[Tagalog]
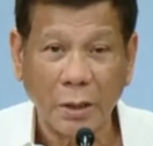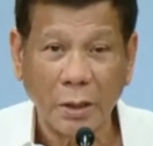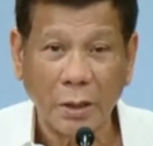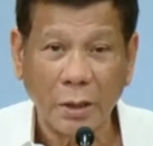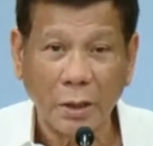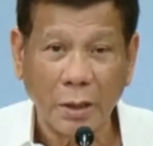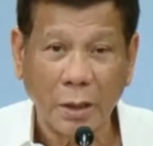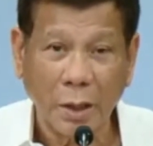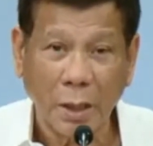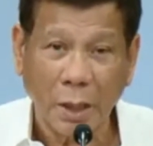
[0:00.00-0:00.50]

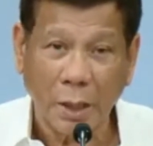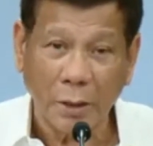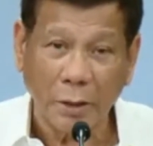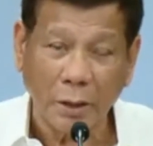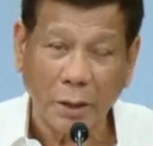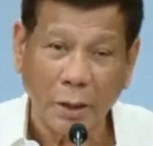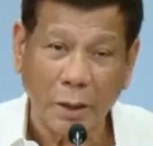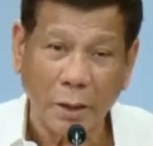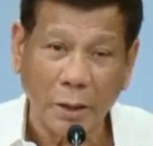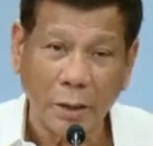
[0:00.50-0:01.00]

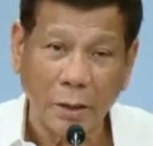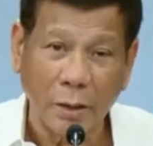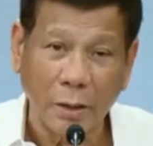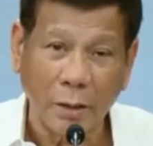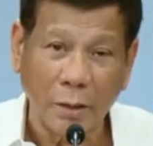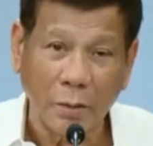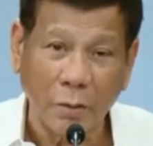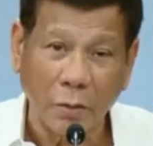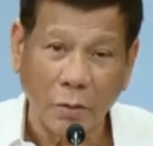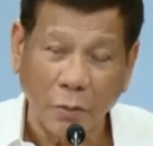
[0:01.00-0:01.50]
ating
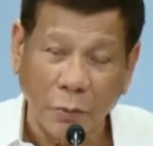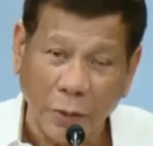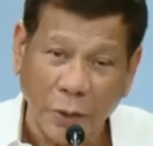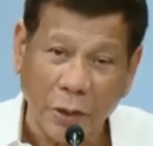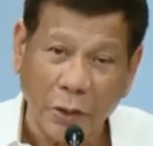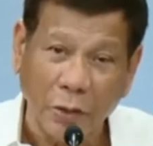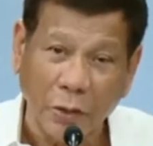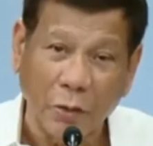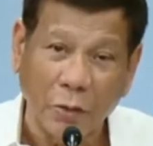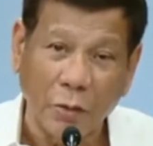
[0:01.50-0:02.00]

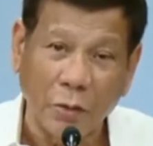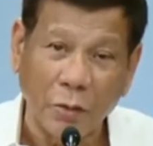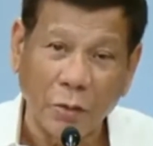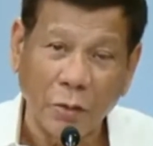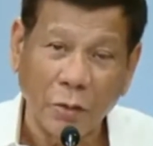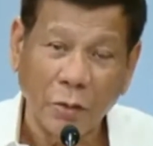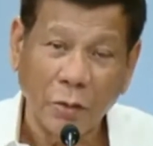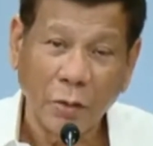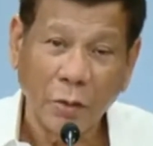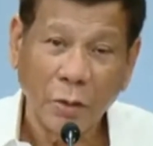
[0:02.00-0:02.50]
gobyerno,
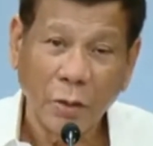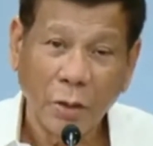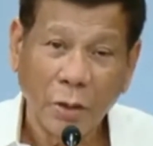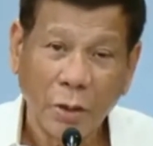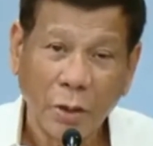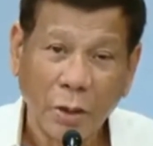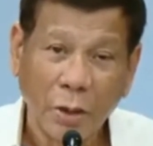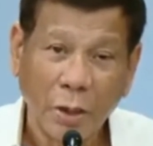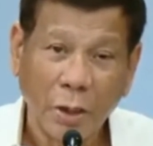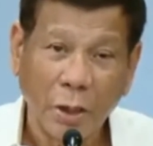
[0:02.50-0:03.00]

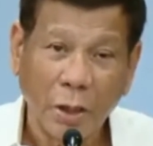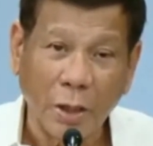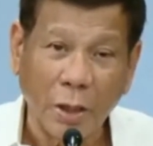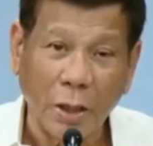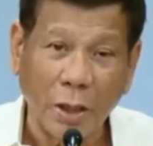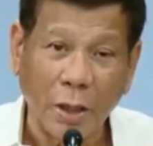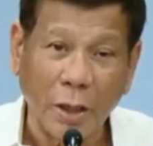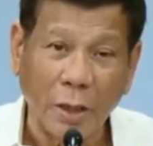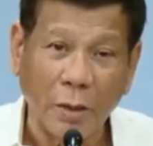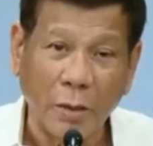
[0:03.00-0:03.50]

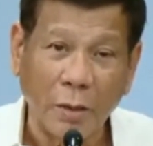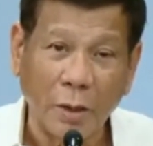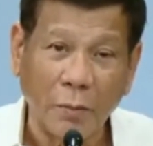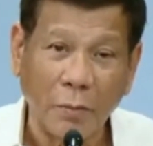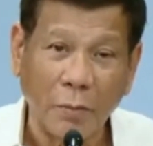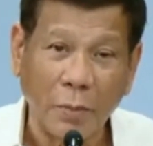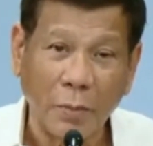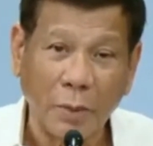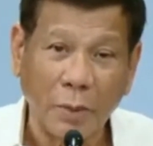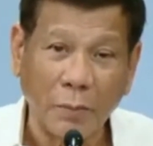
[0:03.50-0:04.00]
eh,
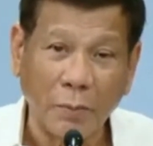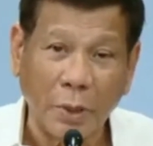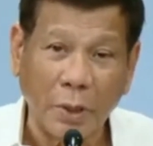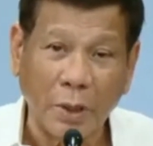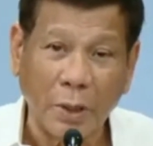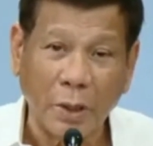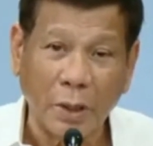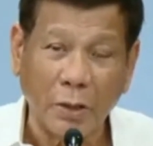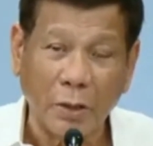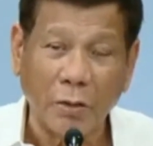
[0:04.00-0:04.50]

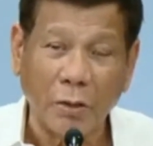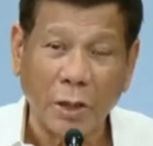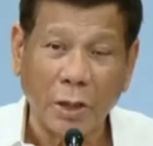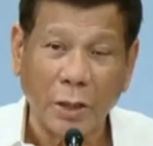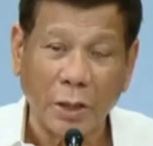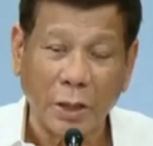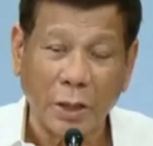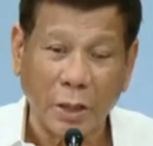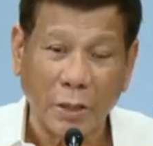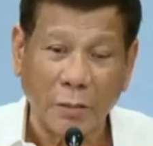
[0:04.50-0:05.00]
yun lang rin
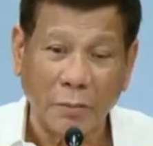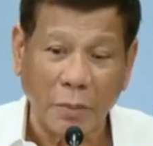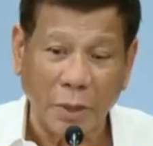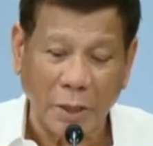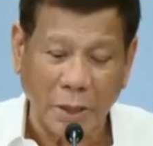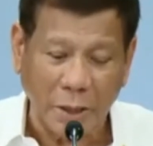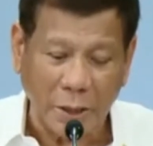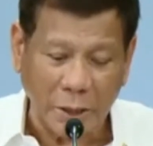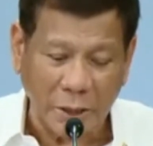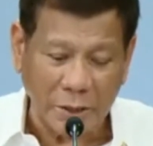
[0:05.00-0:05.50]
ang
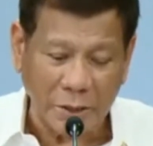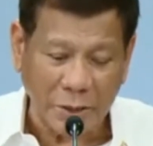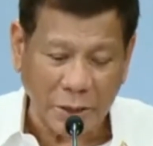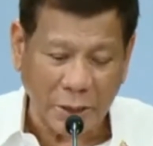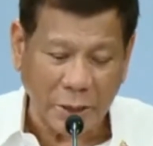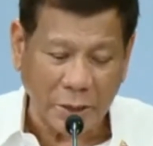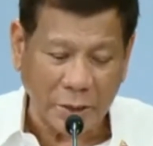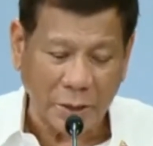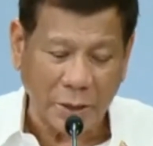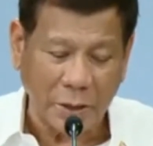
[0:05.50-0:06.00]
binigay sa
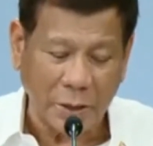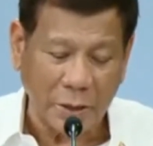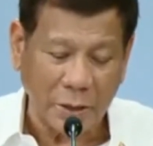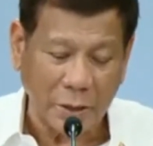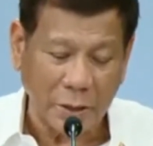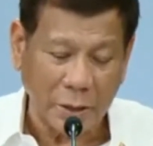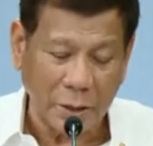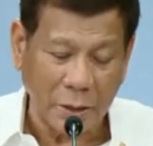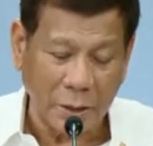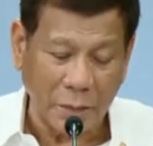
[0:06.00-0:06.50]
atin,
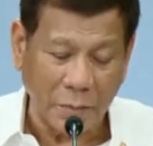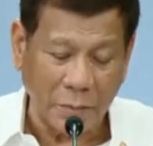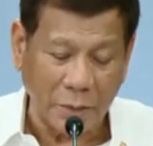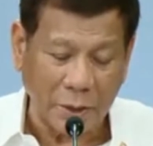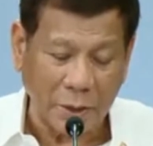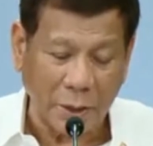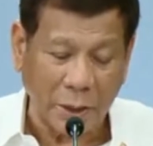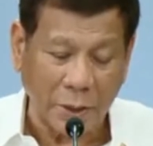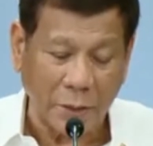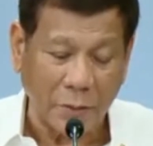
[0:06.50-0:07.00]

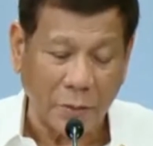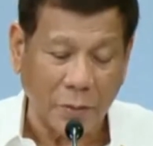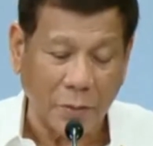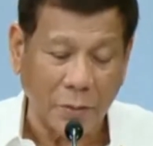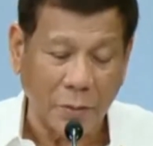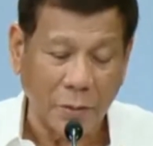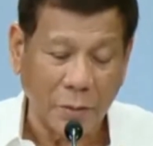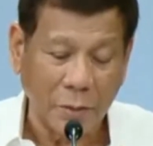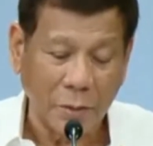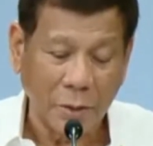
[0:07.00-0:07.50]
limitado.
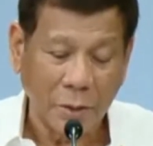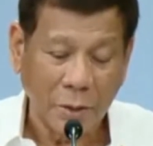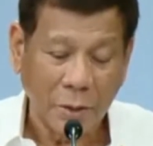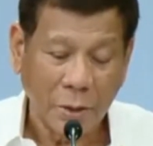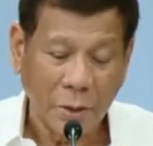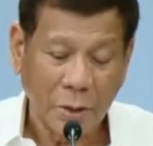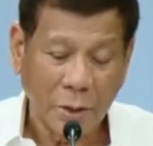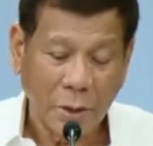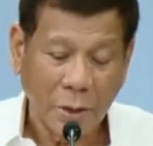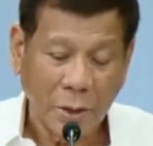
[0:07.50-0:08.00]

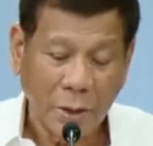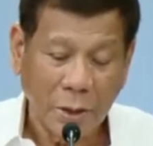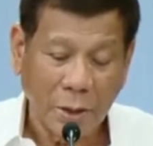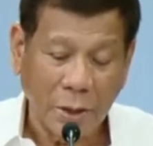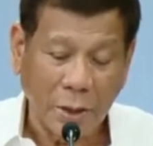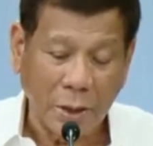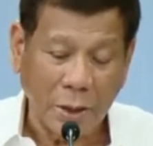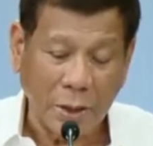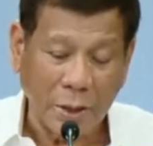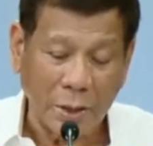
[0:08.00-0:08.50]

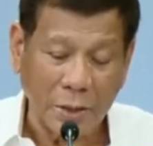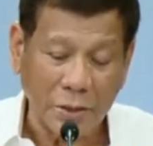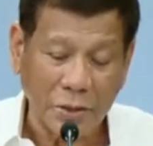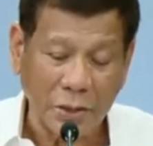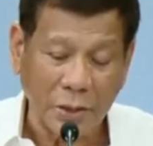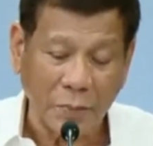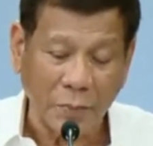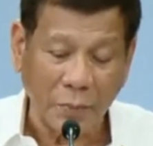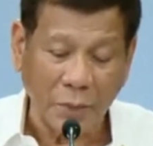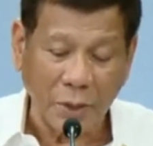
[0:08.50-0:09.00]
Uh,
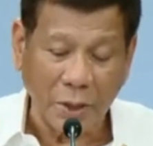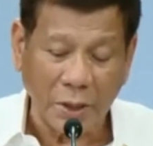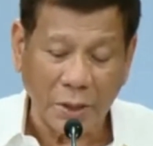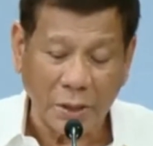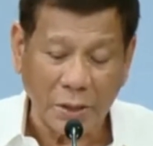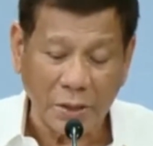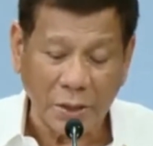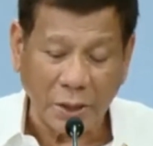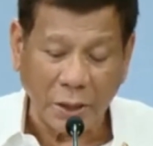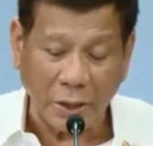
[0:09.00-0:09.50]
something has
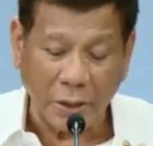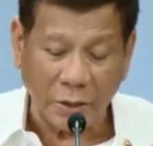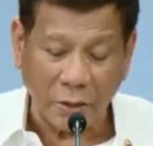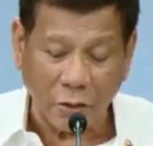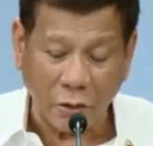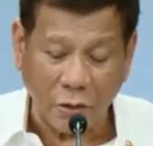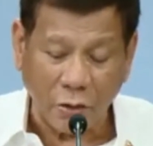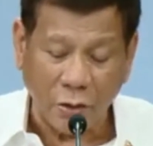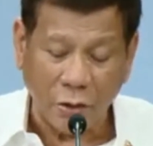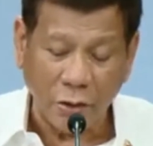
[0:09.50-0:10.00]
gone
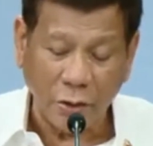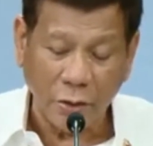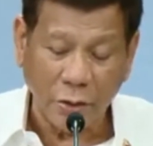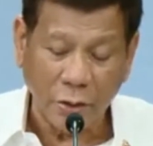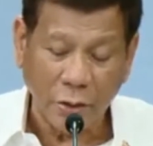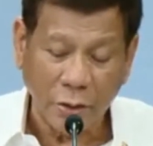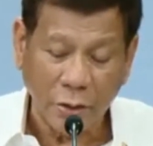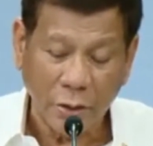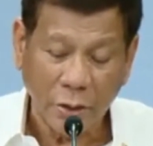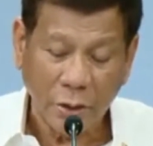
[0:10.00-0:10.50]
wrong
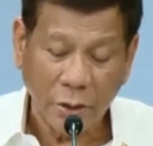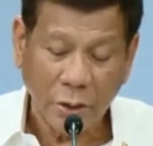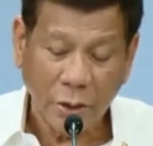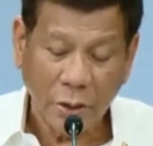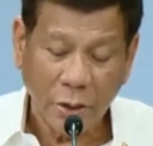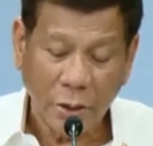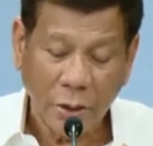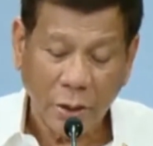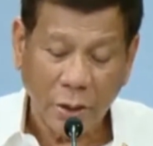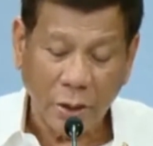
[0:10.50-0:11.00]

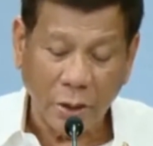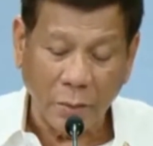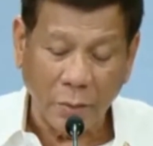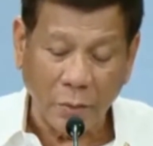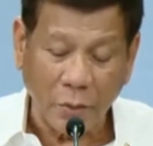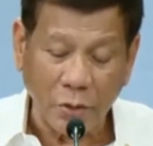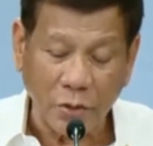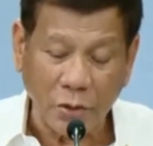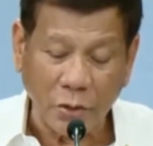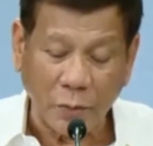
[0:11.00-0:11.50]
in
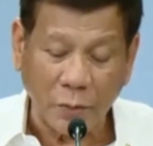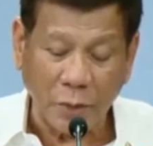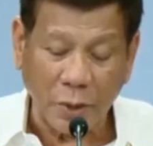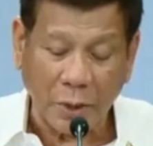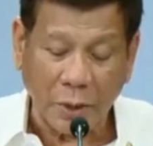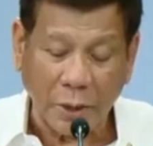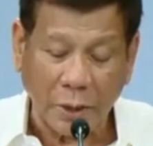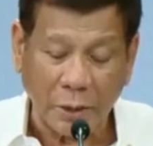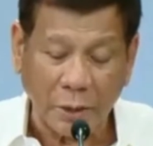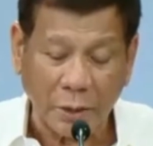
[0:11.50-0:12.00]
most of the
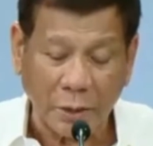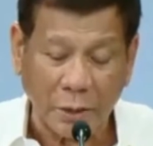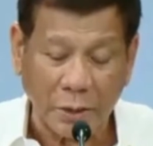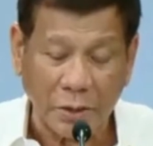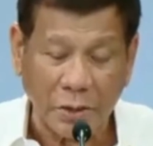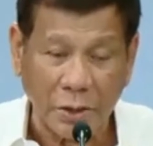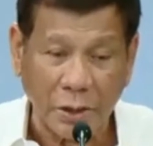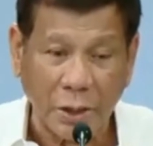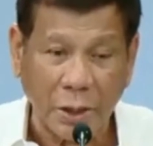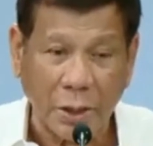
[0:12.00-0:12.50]
countries.
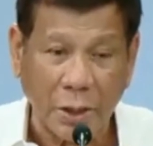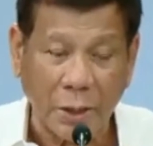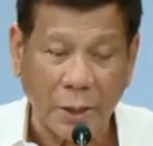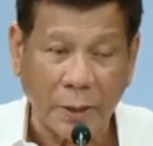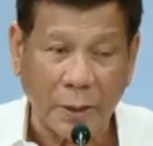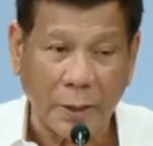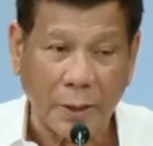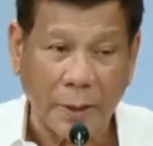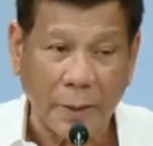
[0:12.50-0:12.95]
They are, uh,